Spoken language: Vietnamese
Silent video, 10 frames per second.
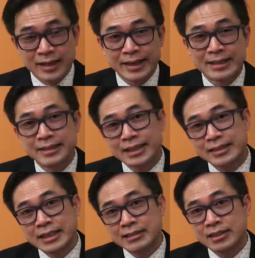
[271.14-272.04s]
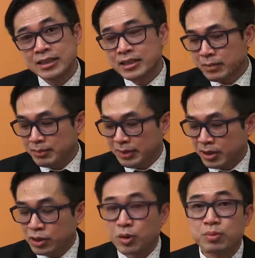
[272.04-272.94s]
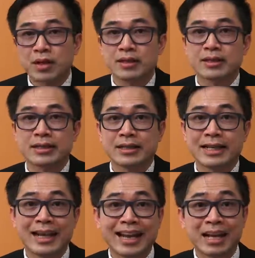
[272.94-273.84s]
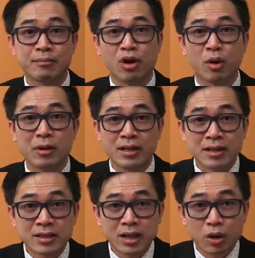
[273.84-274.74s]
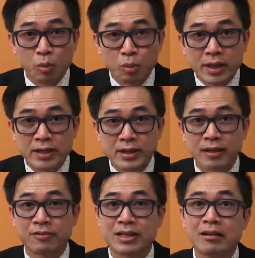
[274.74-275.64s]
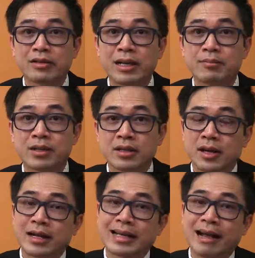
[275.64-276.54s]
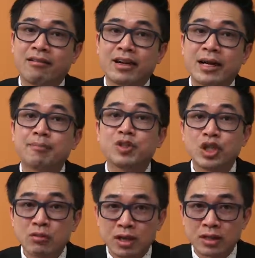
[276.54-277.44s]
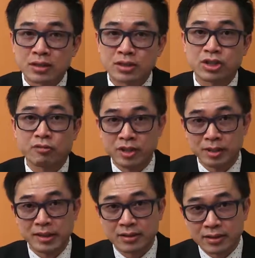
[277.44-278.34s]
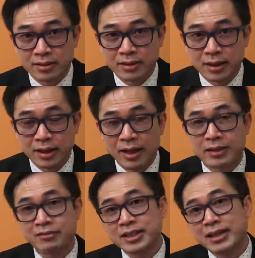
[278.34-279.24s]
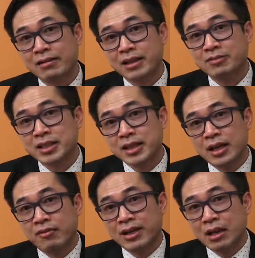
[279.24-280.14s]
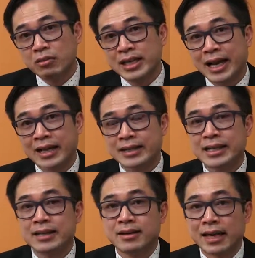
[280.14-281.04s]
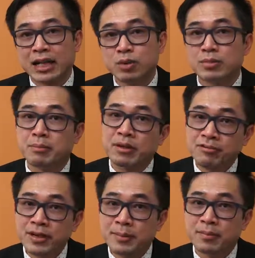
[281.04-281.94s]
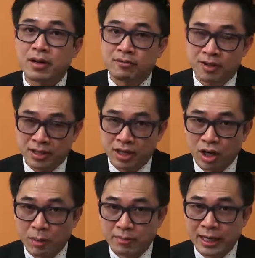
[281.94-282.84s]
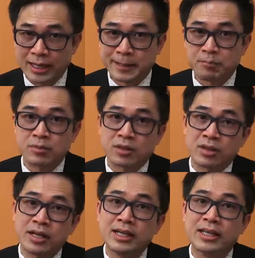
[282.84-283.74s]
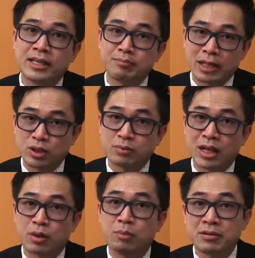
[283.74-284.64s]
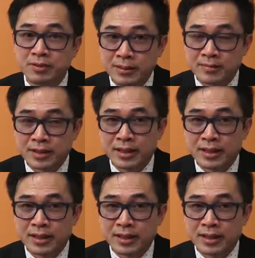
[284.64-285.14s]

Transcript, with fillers: cái cái những người mà bị bệnh gút á, cái khả năng mà họ bị lên cân đột quỵ và đau tim á, cao gấp nhiều lần so với người bình thường tại vì sao tại vì về lâu dài khi cơ thể chúng ta bị viêm vì những cái khớp này nó khiến những mạch chúng ta cũng bị viêm